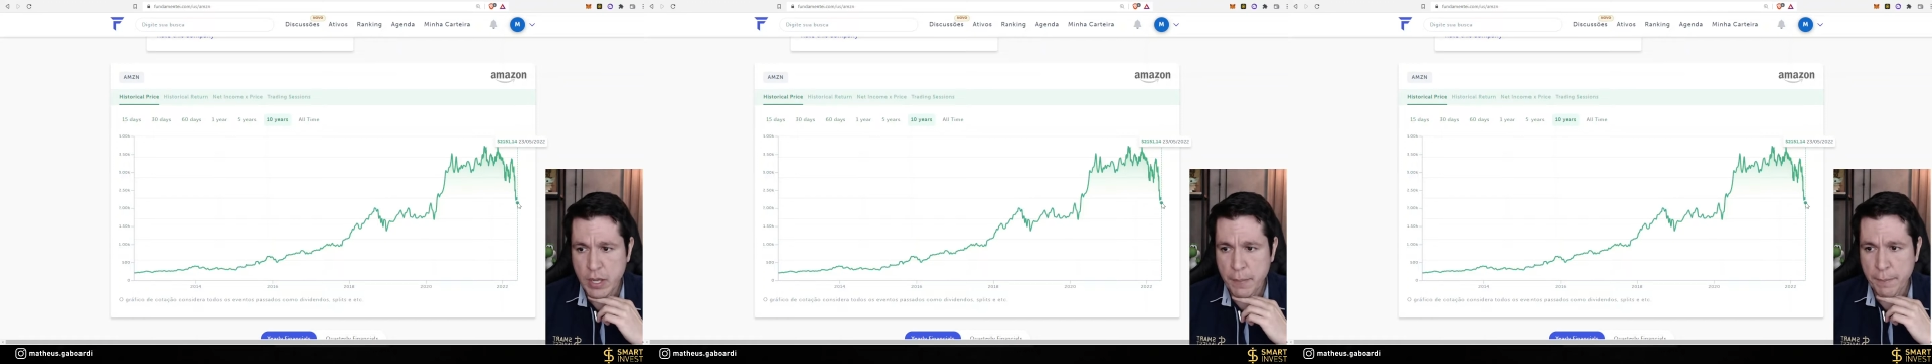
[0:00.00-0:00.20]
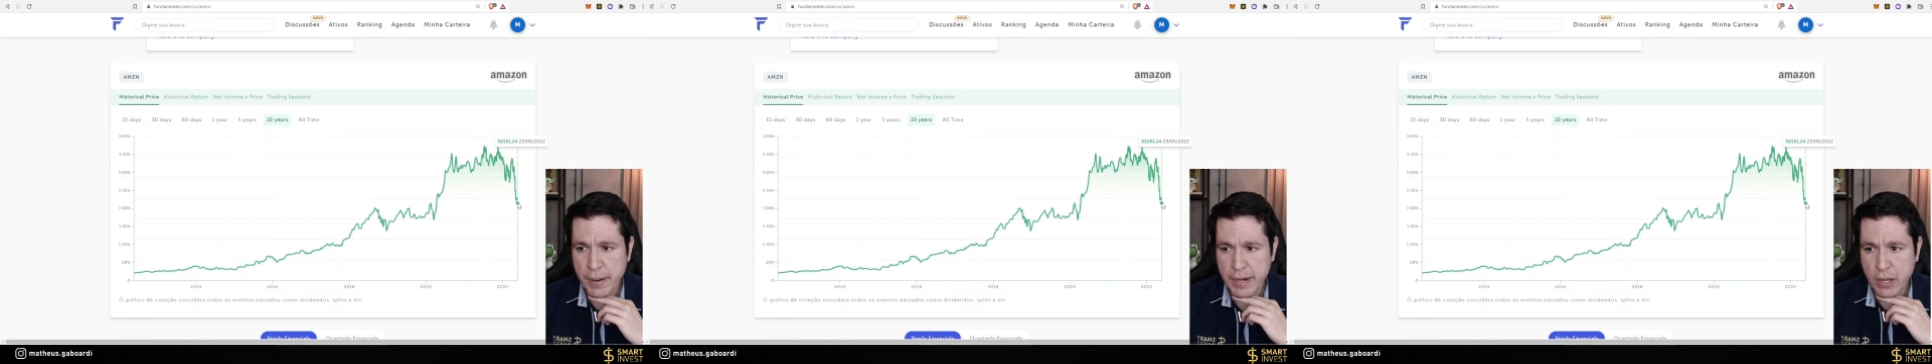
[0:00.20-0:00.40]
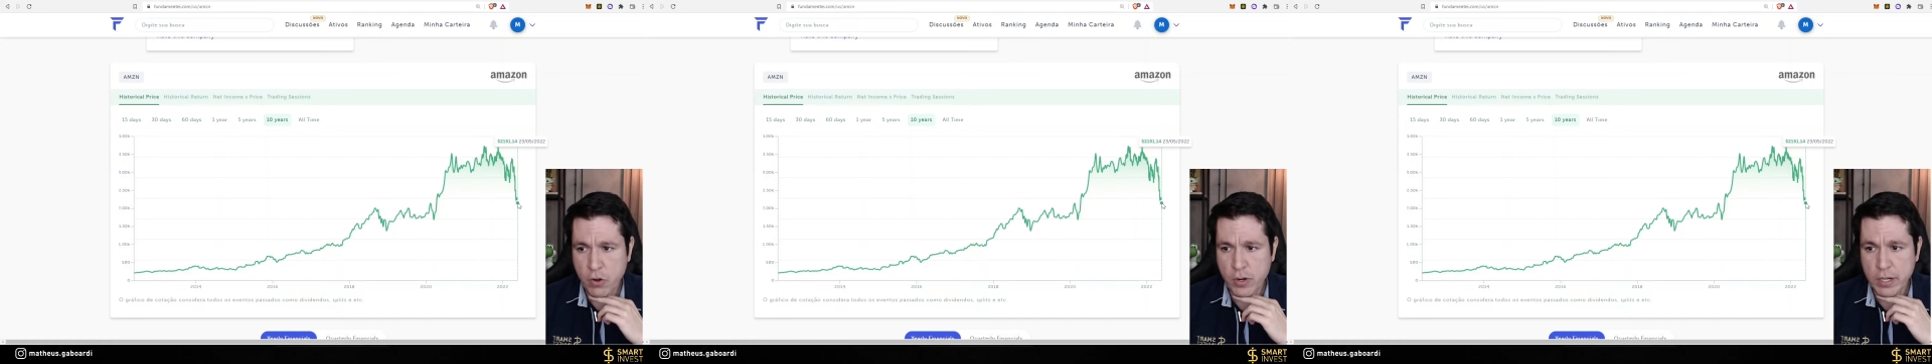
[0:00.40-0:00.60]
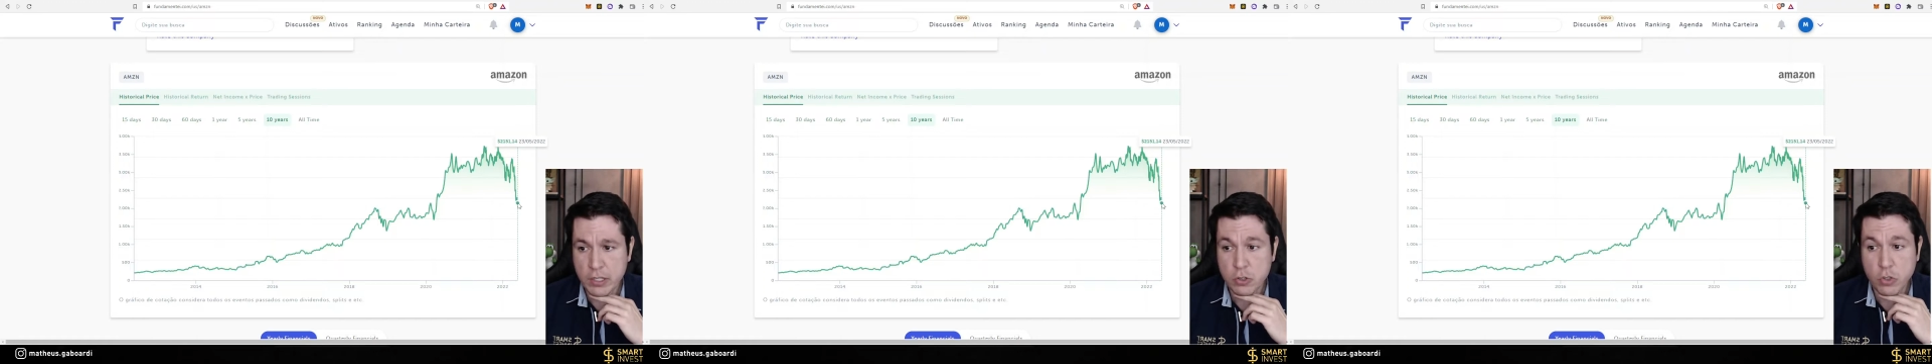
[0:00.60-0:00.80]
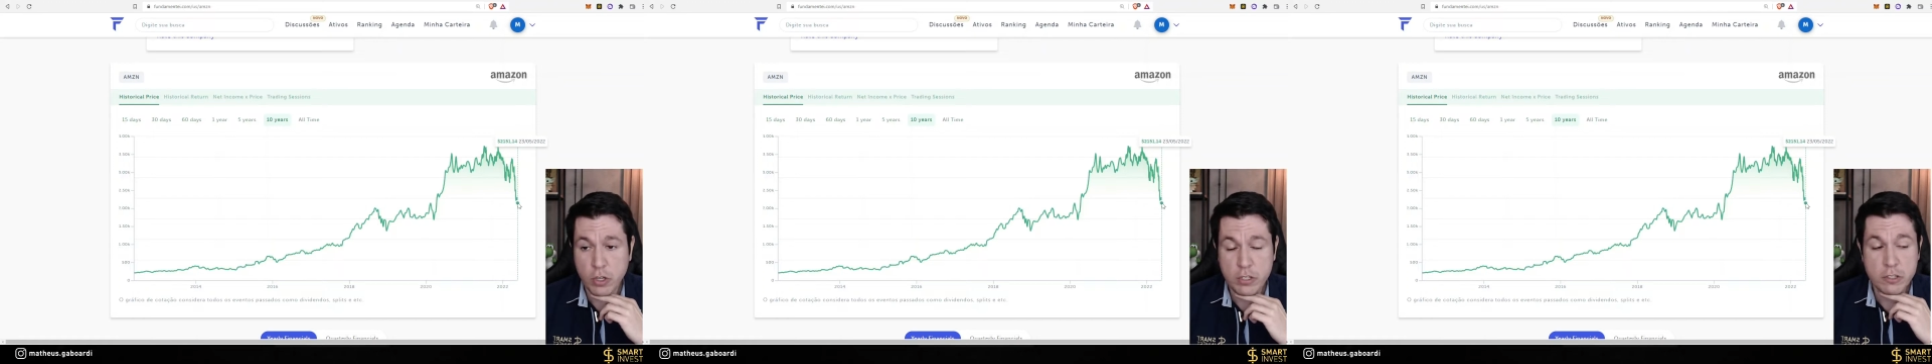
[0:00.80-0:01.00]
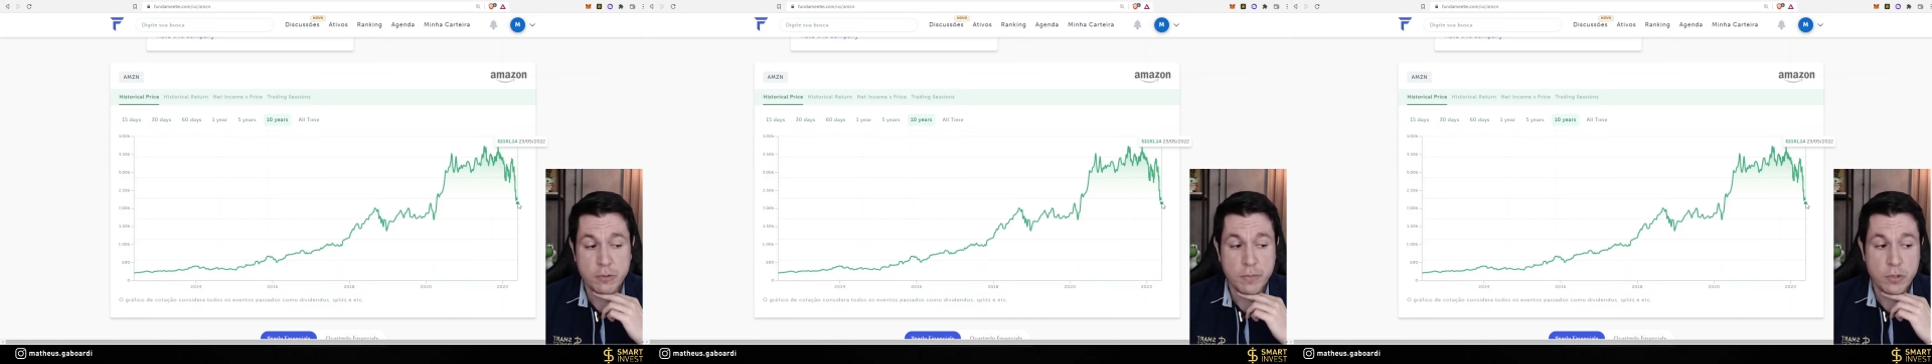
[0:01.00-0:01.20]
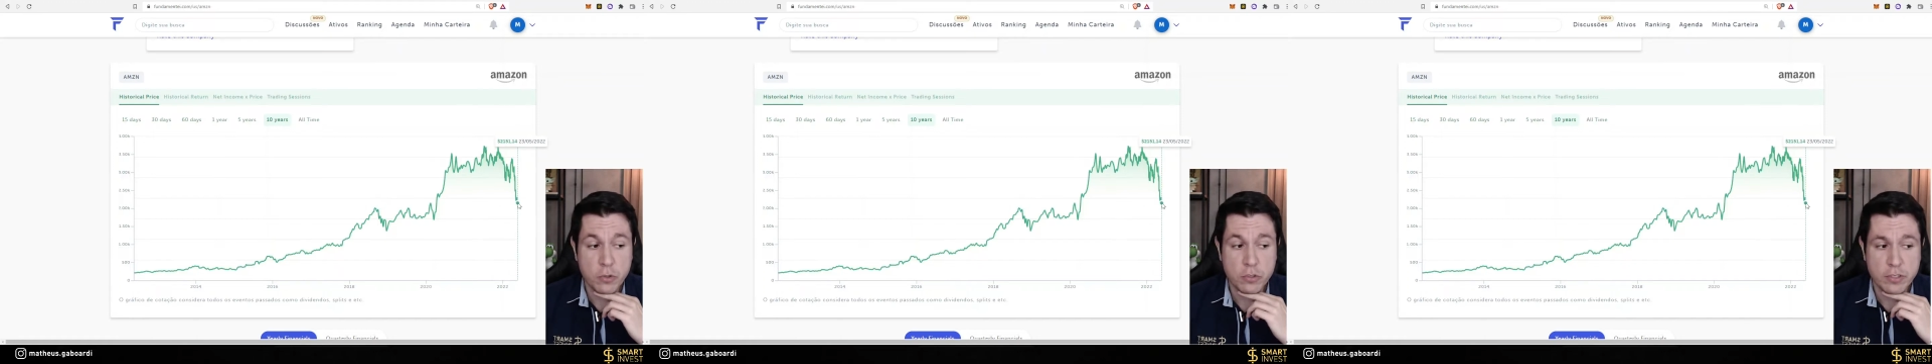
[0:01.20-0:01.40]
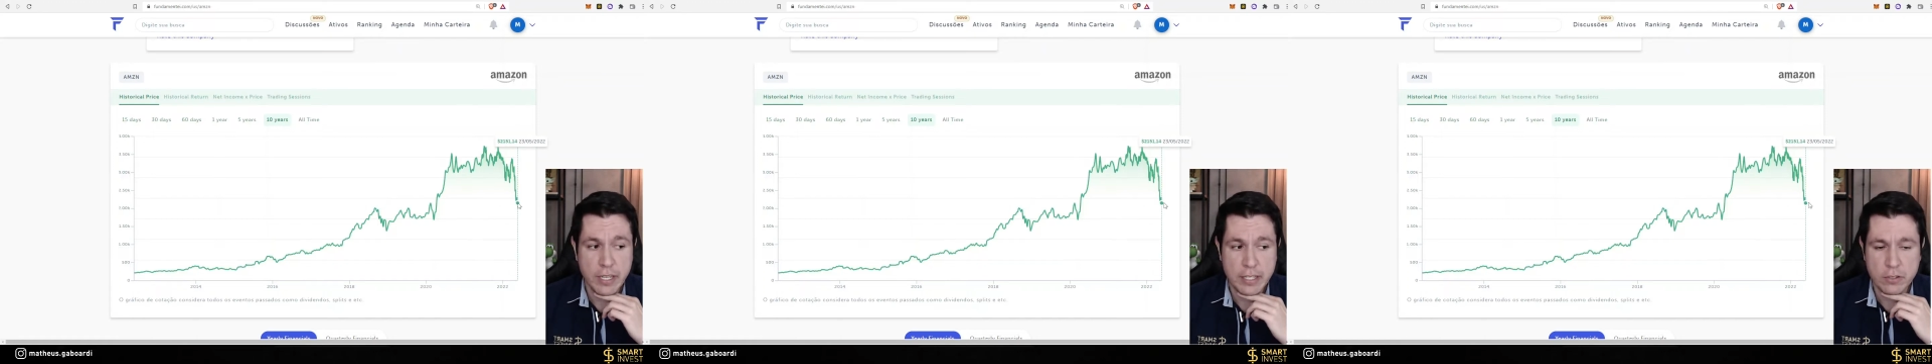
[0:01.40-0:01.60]
para agora
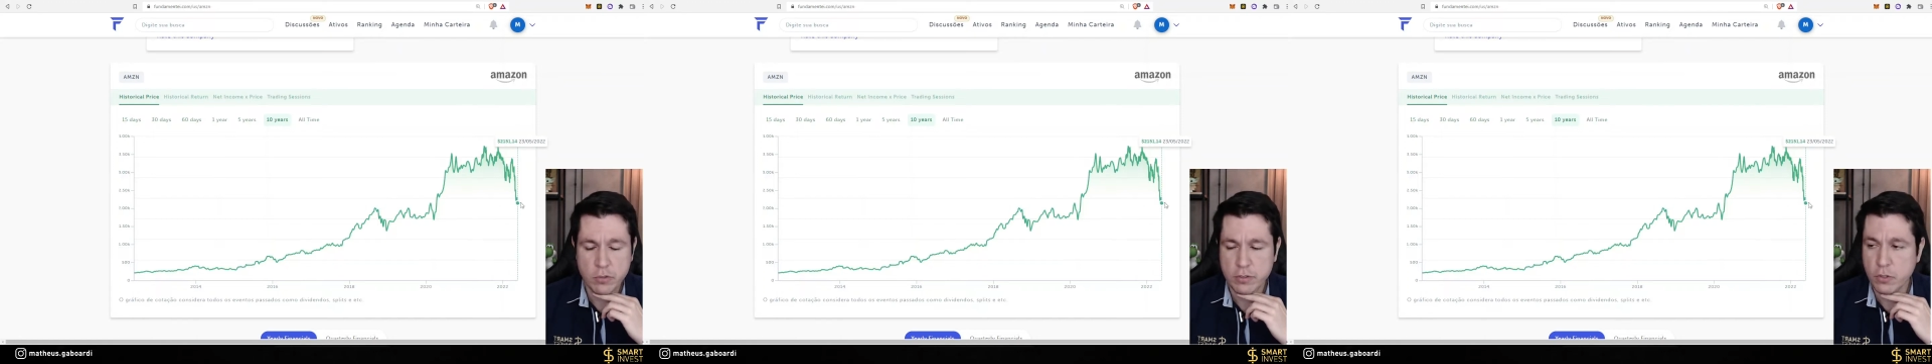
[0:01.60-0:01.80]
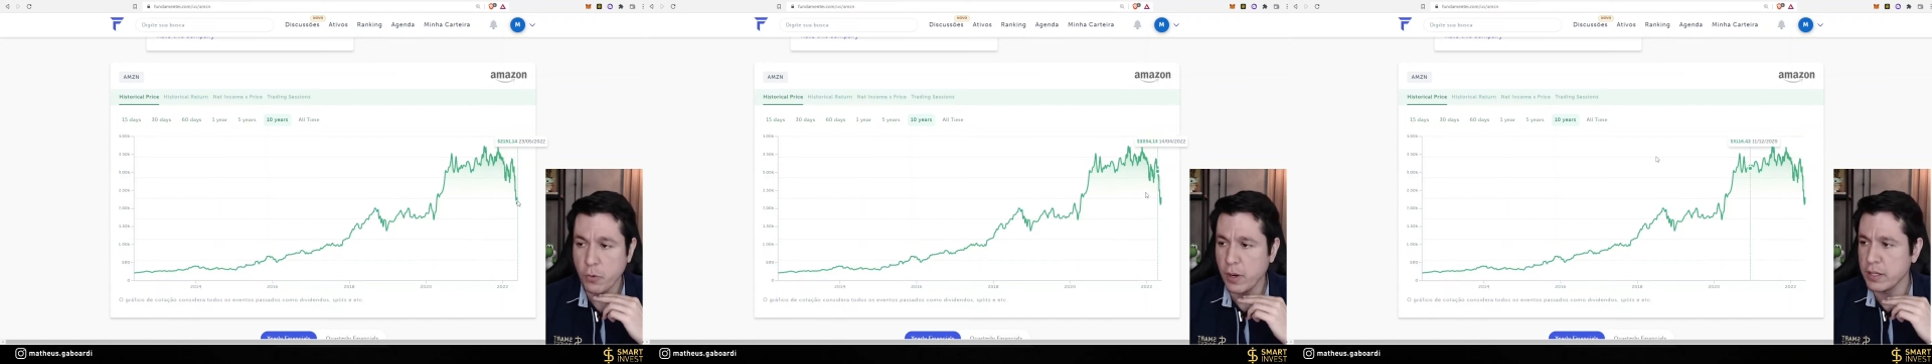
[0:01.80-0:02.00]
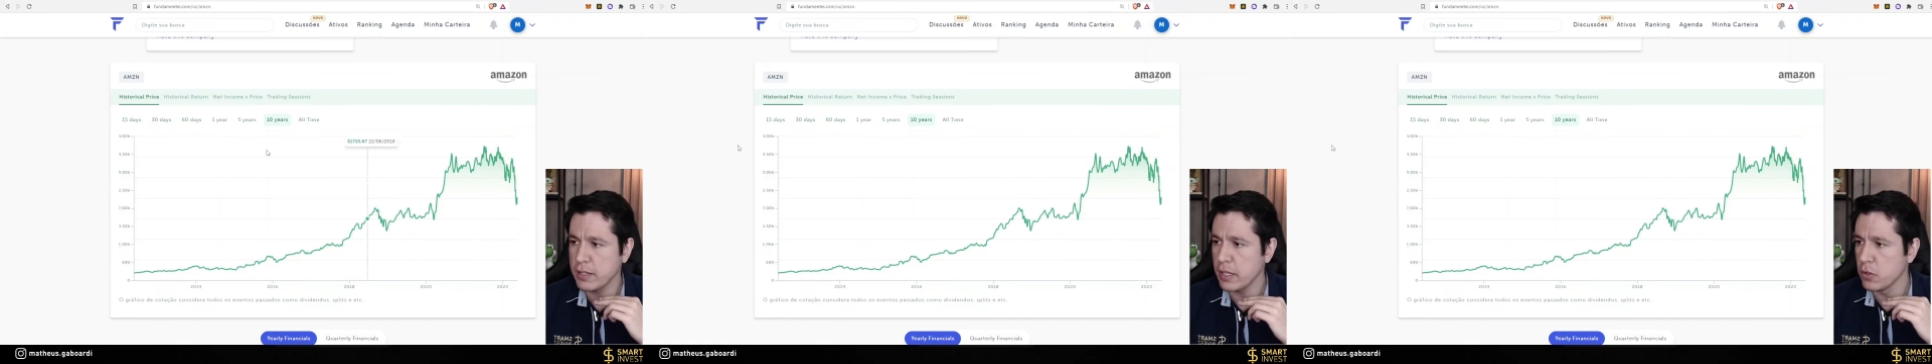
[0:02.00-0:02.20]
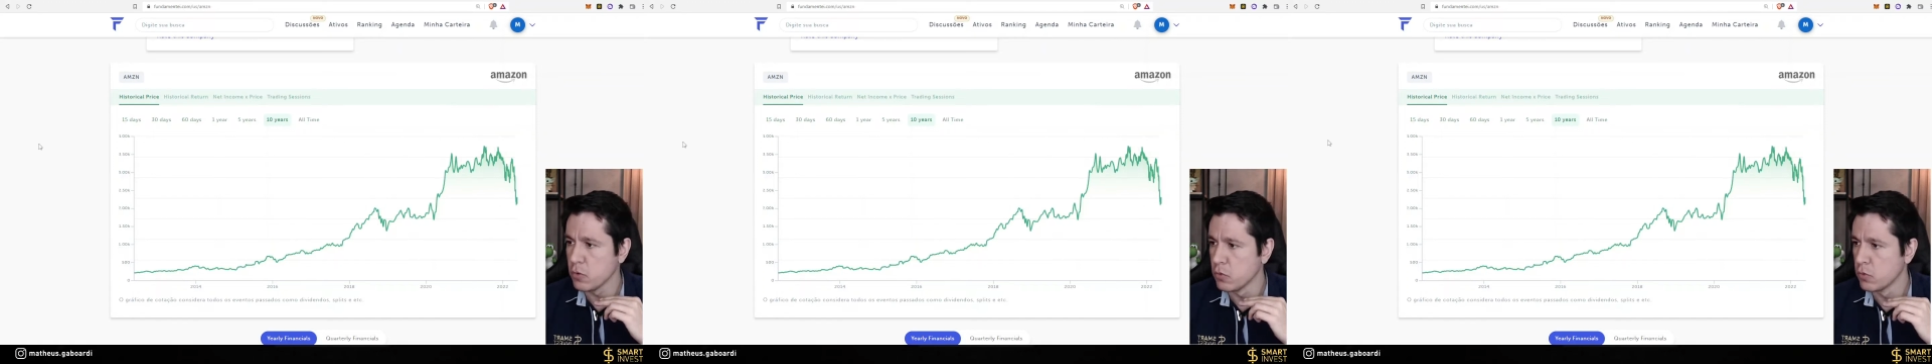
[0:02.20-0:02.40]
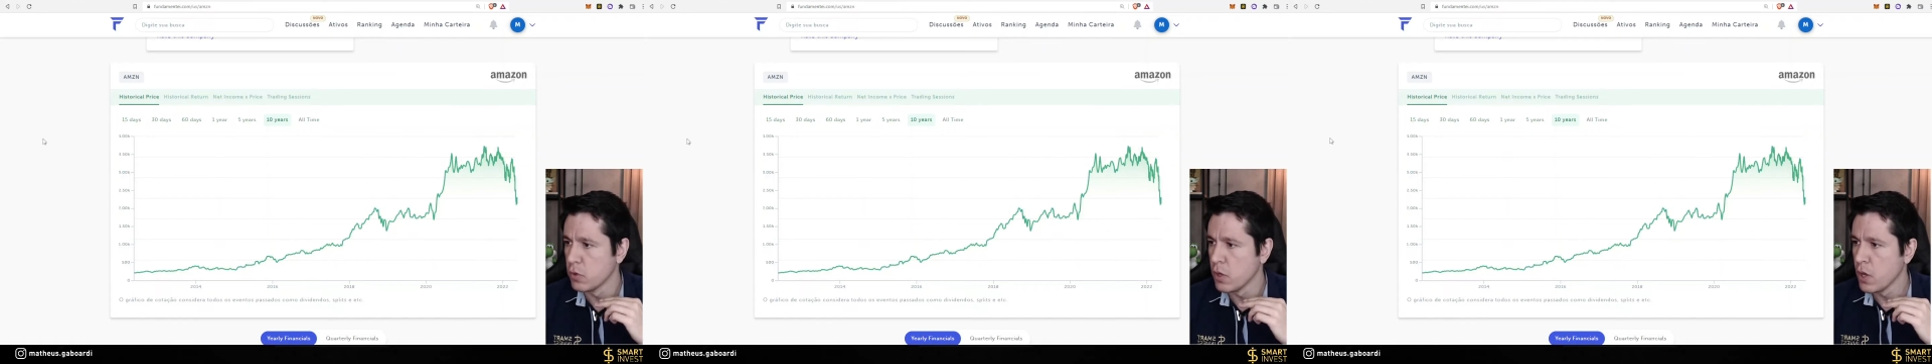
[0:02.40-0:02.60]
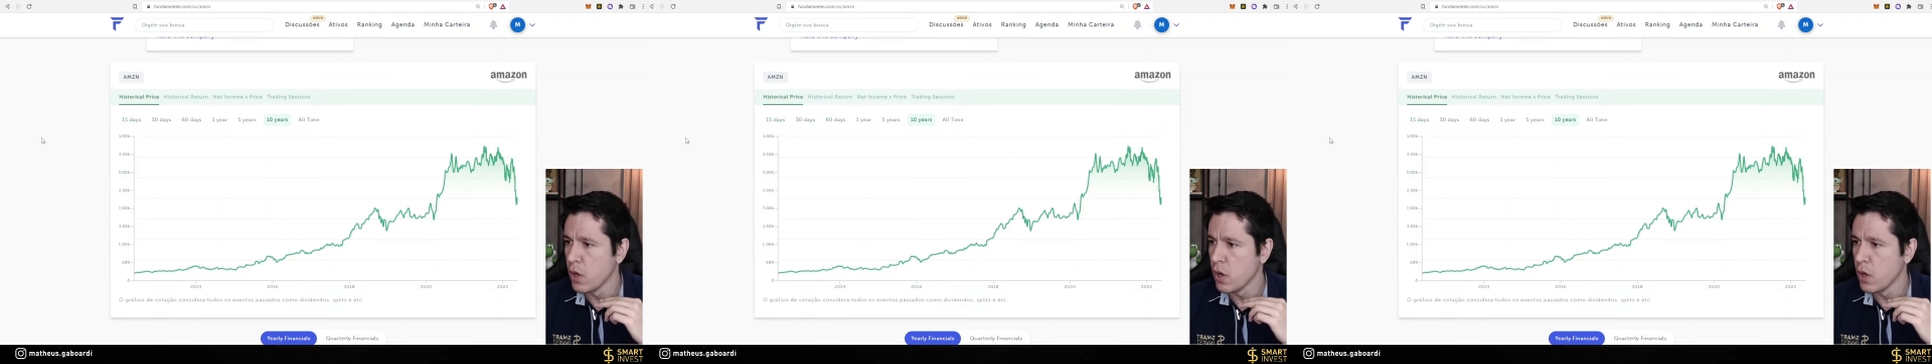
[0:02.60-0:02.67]
2.151,